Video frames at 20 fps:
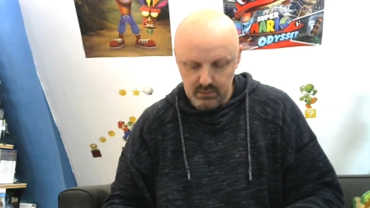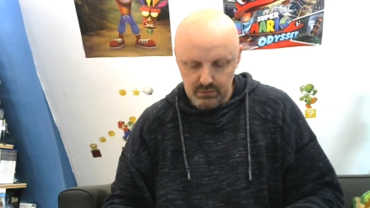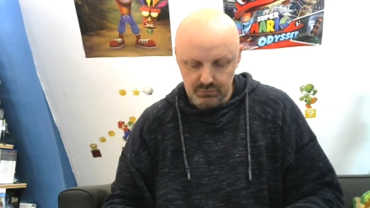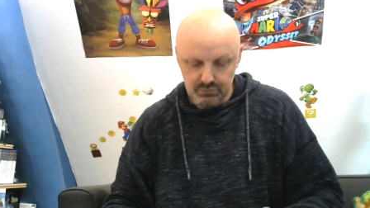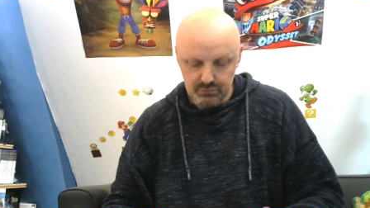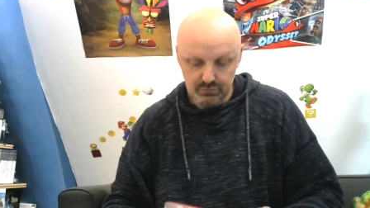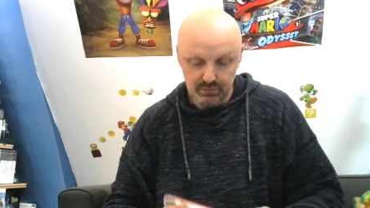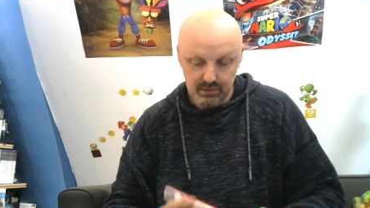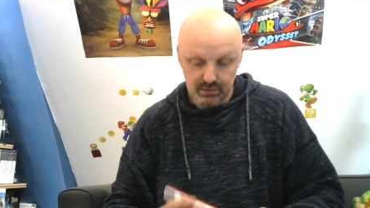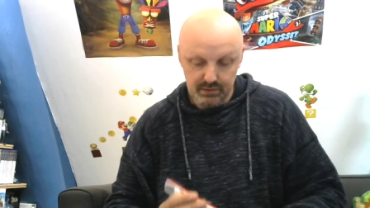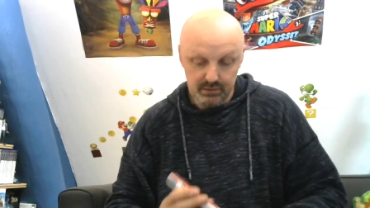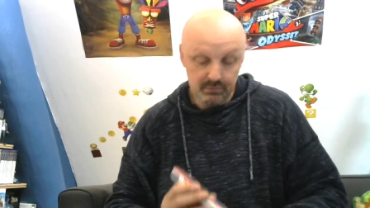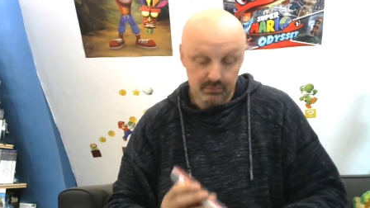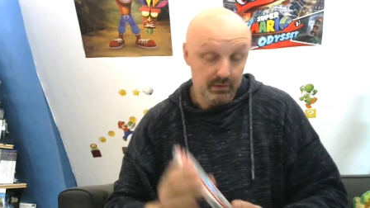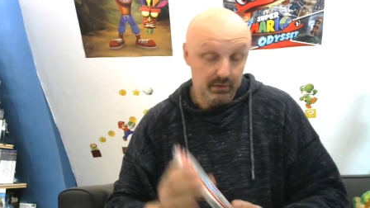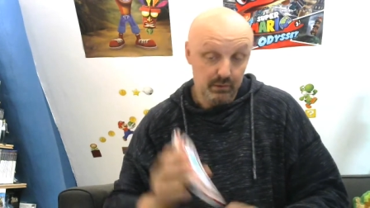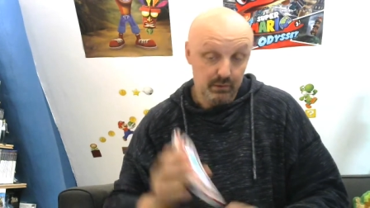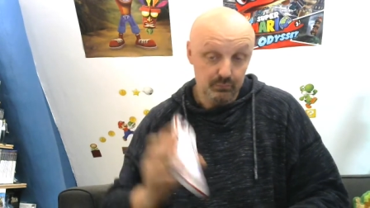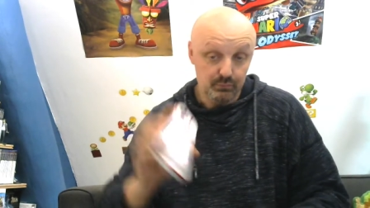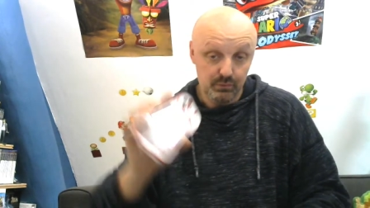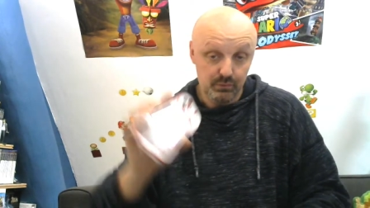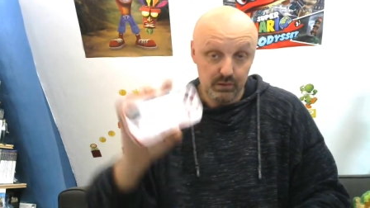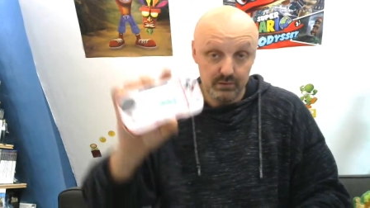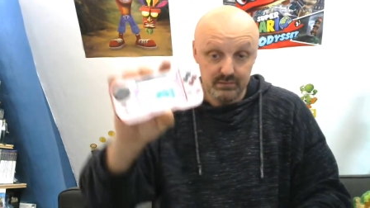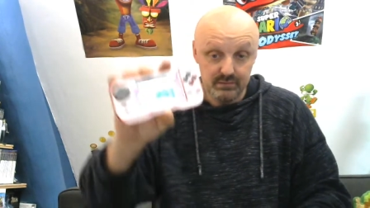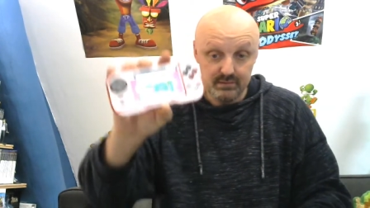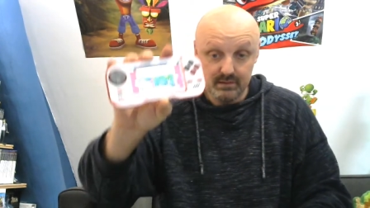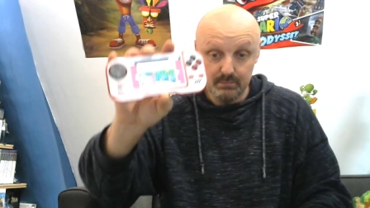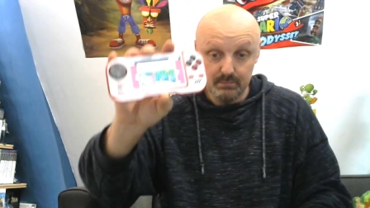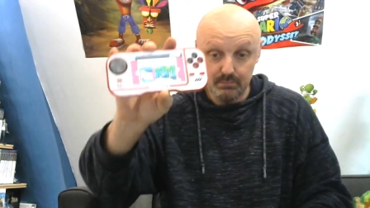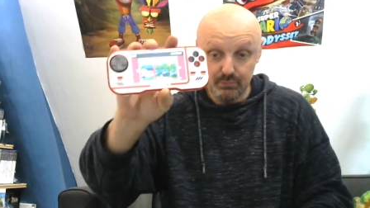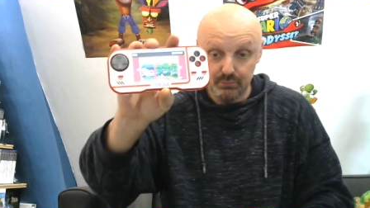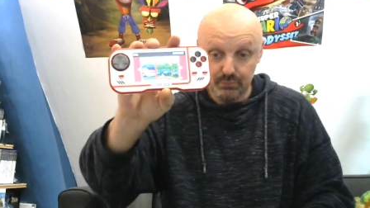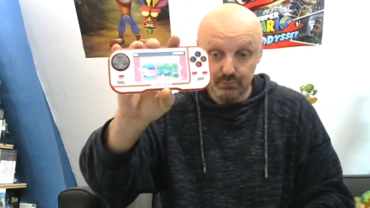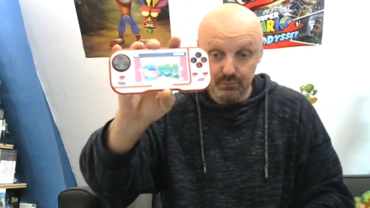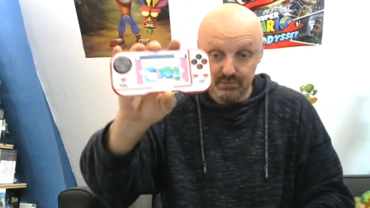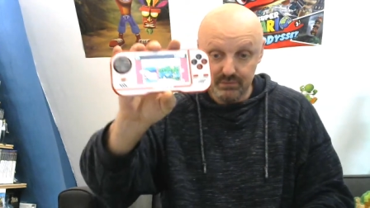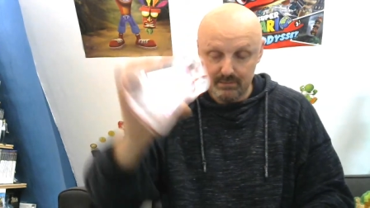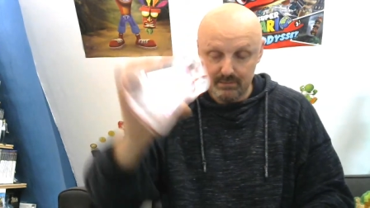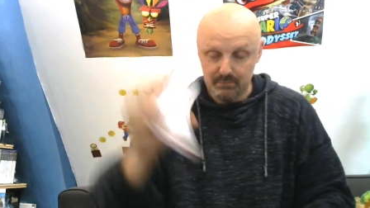je valide. Enfin, en tout cas, c'est
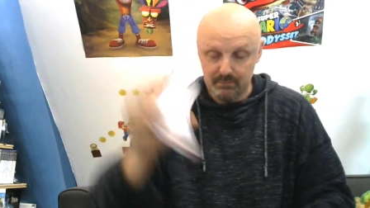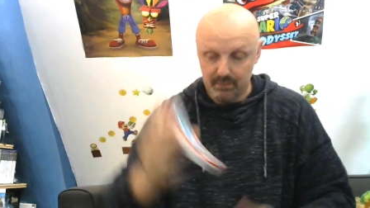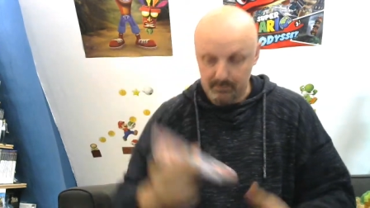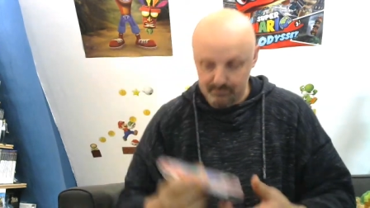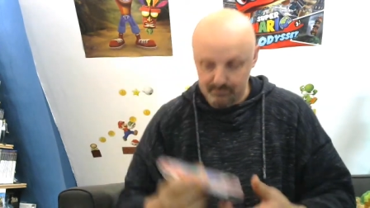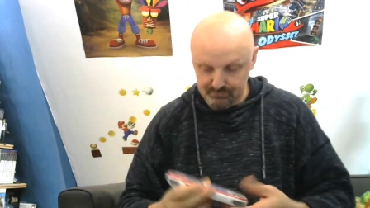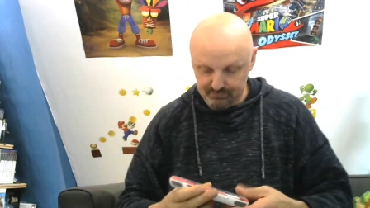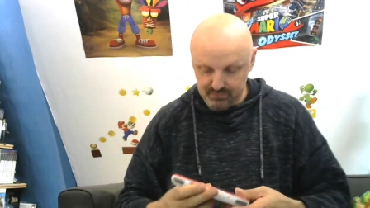plutôt sympa.